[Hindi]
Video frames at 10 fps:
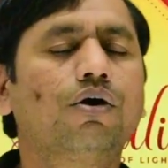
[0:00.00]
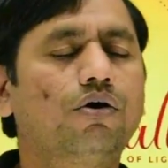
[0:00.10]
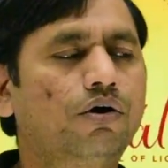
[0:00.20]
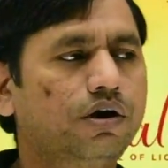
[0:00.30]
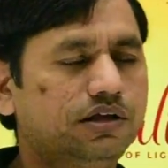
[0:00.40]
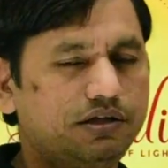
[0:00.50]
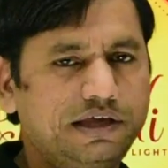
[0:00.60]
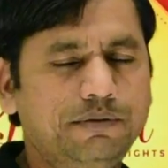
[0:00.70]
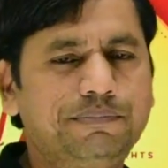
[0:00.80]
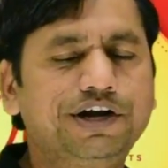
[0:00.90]
और
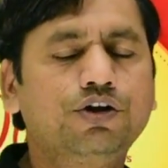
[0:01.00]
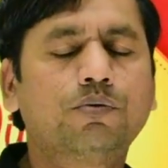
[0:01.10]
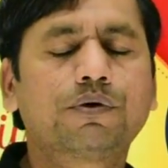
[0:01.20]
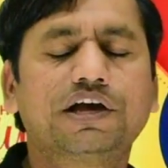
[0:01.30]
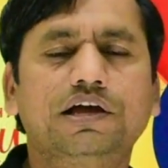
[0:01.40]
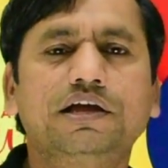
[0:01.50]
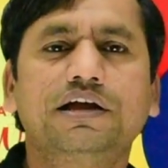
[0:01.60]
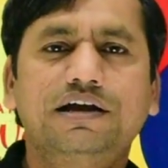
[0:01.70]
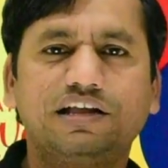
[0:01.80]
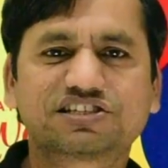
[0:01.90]
ये वीडियो के
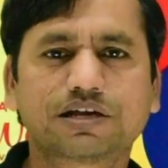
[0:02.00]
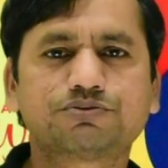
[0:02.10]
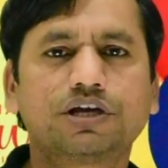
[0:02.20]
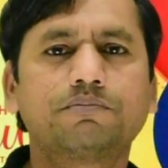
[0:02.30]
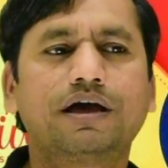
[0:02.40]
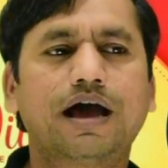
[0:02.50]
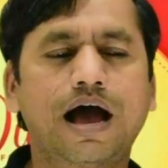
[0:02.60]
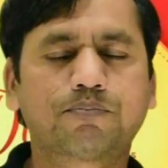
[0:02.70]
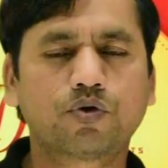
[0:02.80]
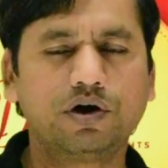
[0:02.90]
डिस्क्रिप्सन में
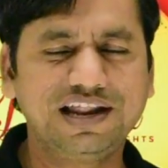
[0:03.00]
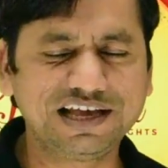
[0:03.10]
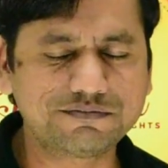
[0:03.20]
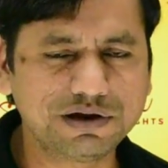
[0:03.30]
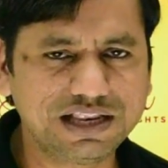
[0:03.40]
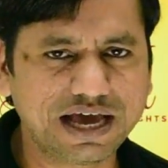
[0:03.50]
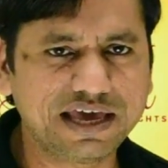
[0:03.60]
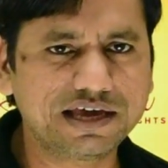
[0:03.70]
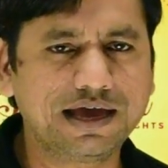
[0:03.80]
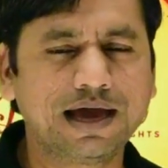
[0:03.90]
आपको लिंक मिल
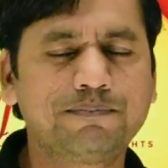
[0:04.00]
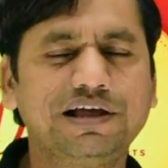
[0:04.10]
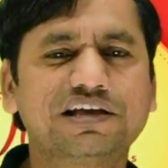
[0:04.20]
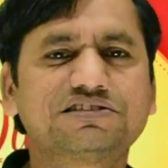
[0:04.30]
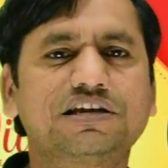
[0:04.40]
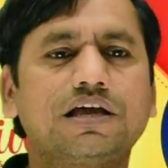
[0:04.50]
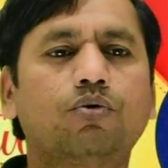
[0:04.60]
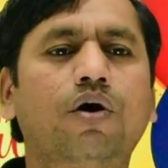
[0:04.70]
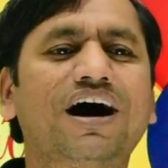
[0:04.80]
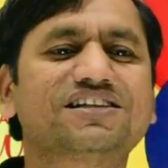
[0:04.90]
जाएगी एप्लीकेशन की
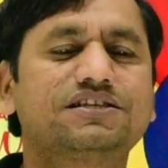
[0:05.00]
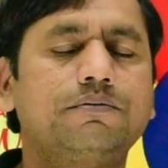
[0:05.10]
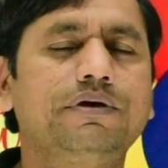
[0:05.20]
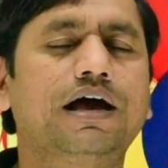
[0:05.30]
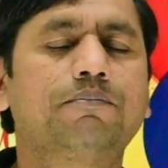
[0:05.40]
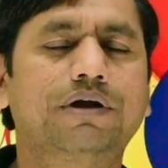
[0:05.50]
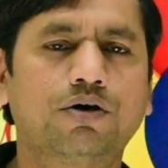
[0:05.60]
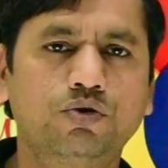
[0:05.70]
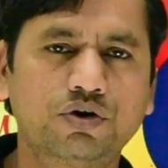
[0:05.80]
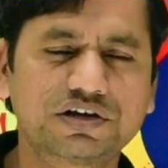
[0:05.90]
वहाँ से भी आप
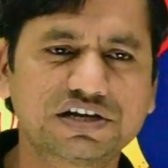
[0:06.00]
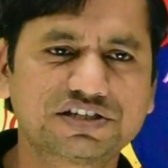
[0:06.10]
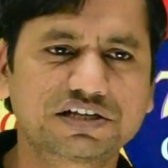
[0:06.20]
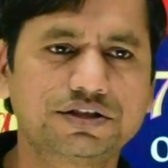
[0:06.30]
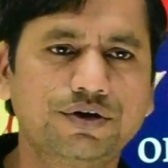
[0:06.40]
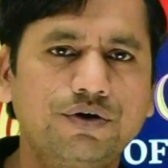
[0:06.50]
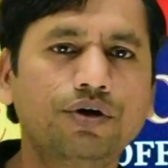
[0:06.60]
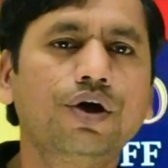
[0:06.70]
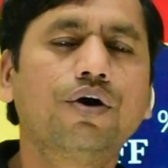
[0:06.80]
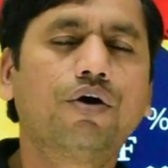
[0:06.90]
डाउनलोड कर सकते हो
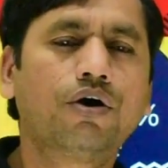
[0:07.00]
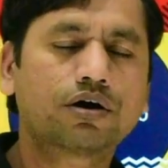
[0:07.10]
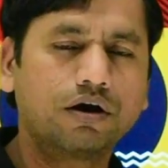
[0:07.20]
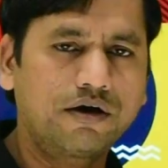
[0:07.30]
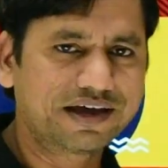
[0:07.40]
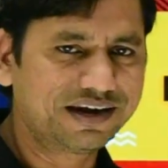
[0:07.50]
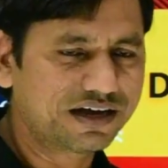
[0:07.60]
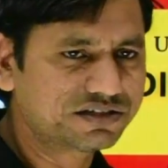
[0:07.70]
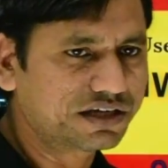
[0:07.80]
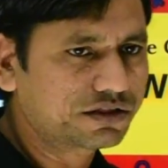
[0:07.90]
और लॉगिन
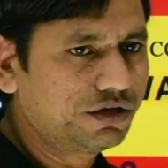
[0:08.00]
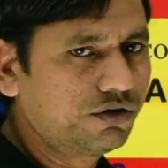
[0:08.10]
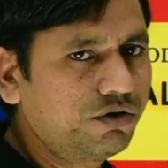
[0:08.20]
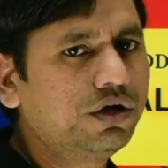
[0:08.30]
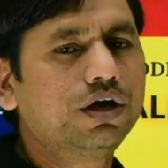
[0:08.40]
कर सकते हो